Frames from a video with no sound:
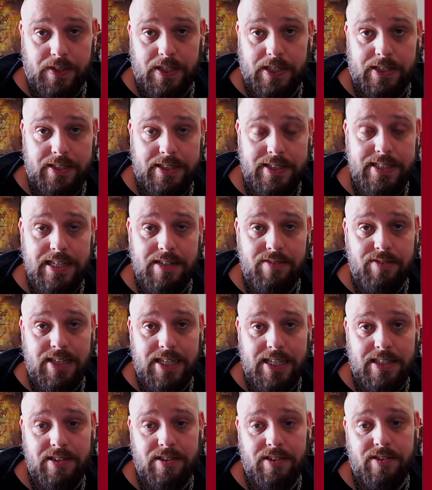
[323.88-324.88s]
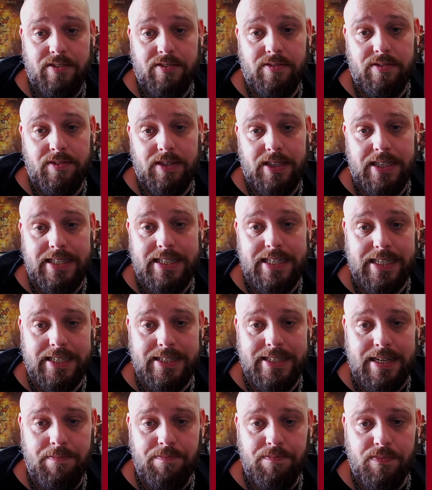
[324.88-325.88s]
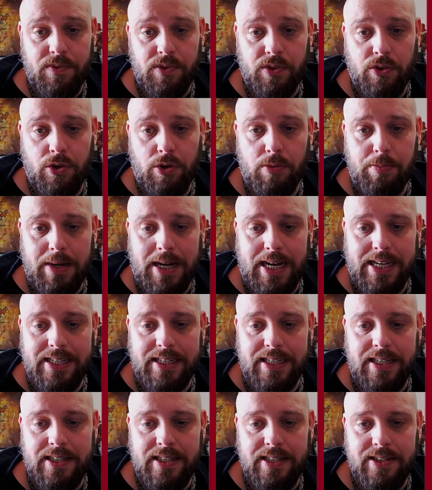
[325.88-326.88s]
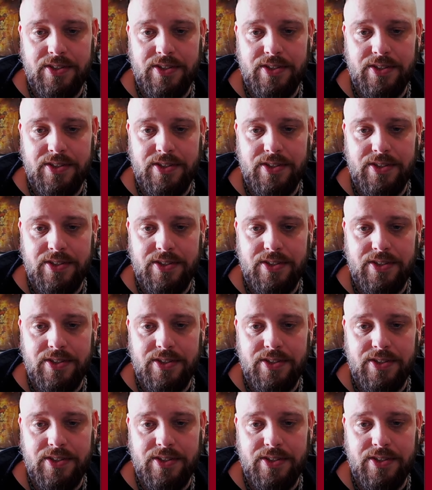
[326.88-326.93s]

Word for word: Dieser Wert in der gesamten Gruppe Handeln,